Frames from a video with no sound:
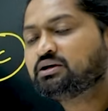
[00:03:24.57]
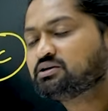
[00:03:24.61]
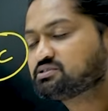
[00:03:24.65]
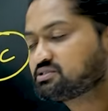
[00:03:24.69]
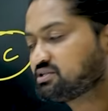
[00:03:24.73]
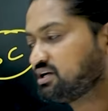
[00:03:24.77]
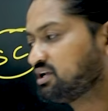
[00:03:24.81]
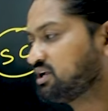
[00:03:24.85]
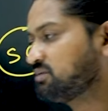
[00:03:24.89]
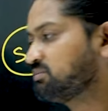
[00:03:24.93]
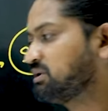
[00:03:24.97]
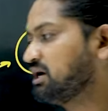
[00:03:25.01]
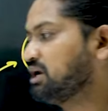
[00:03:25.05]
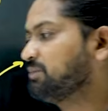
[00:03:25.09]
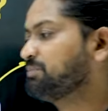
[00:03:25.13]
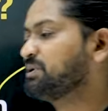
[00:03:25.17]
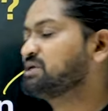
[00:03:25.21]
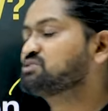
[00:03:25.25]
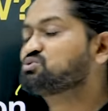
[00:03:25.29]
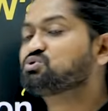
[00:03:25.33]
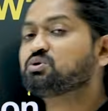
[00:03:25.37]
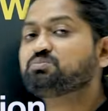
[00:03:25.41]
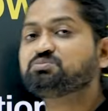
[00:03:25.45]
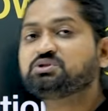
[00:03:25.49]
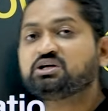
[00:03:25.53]
सर हमारे
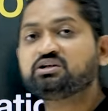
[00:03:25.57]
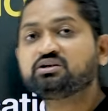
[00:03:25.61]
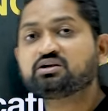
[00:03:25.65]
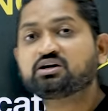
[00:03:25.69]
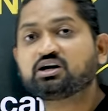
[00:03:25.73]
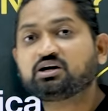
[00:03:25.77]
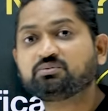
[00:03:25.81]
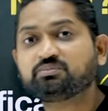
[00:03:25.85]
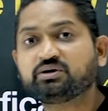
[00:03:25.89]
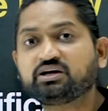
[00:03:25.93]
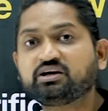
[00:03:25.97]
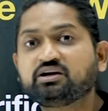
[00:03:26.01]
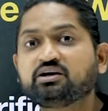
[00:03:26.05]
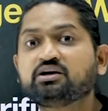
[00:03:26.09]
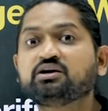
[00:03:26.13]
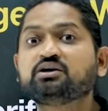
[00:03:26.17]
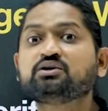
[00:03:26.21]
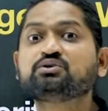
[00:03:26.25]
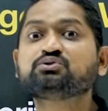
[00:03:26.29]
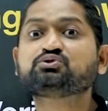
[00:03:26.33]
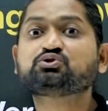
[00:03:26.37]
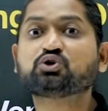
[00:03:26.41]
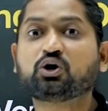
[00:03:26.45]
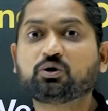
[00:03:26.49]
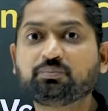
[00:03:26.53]
पास तो अब दिन कम है
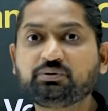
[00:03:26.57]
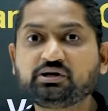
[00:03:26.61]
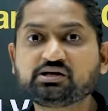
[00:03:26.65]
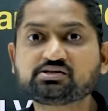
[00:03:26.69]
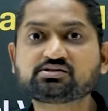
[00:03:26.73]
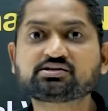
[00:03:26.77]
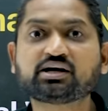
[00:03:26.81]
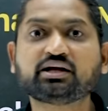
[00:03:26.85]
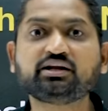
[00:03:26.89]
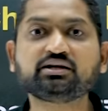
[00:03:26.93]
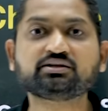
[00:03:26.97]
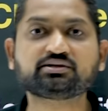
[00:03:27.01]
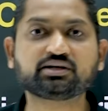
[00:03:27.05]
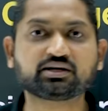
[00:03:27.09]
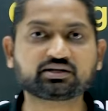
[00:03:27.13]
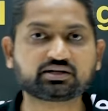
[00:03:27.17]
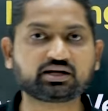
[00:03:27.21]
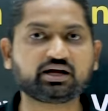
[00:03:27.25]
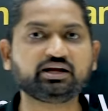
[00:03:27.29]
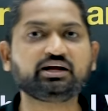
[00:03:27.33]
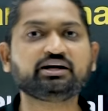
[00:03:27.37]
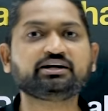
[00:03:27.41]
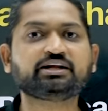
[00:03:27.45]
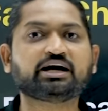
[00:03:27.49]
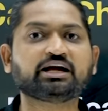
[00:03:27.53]
चौबीस तारीख तक का
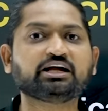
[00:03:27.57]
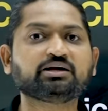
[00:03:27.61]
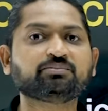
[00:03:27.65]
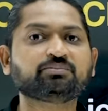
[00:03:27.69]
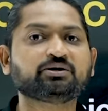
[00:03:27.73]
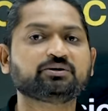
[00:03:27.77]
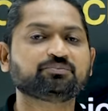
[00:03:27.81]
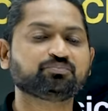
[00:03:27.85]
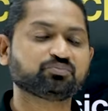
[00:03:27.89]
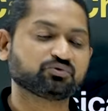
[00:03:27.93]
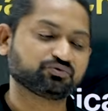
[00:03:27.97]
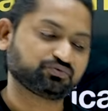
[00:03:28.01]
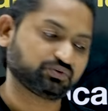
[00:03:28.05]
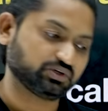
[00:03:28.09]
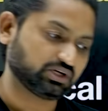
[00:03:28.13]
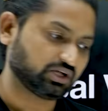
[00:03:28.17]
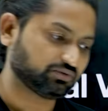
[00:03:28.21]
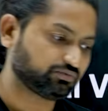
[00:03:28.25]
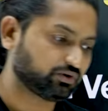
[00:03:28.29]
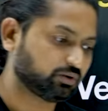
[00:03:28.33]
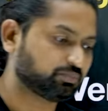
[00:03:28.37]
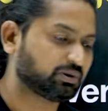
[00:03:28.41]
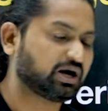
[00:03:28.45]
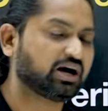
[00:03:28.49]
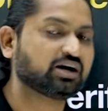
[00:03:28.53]
ही टाइम है
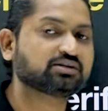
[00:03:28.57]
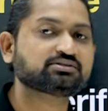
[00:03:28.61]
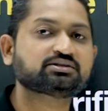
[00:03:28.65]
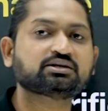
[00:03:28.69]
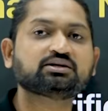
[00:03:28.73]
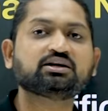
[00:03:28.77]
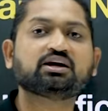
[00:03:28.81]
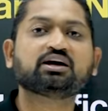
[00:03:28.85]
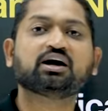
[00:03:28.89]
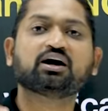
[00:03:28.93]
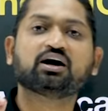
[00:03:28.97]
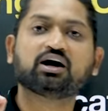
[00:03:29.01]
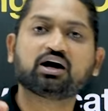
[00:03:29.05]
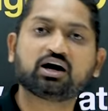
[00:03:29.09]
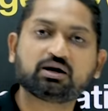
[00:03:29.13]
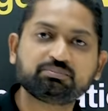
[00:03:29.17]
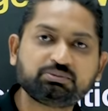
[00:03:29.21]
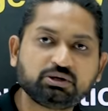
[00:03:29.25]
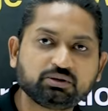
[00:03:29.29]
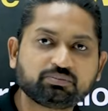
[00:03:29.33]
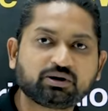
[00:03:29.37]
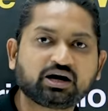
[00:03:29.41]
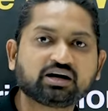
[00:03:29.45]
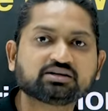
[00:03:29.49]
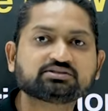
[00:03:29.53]
फटाफट भाग जाइए
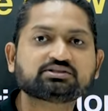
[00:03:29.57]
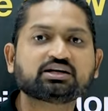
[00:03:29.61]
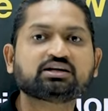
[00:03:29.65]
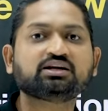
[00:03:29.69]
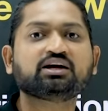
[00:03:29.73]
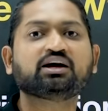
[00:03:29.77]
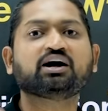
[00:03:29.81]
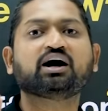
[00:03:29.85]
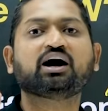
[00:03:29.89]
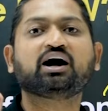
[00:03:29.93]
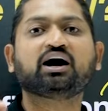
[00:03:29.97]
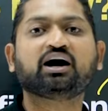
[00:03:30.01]
अभी भाग जाइए